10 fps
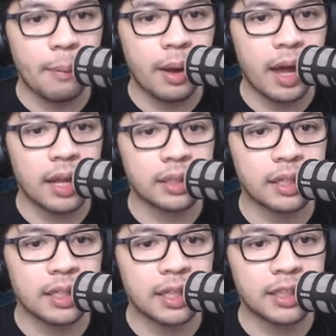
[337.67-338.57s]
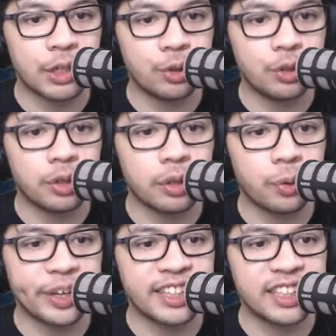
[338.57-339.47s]
Nama karakternya Theodore
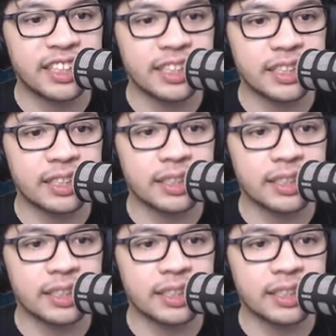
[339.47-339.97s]
Quentin.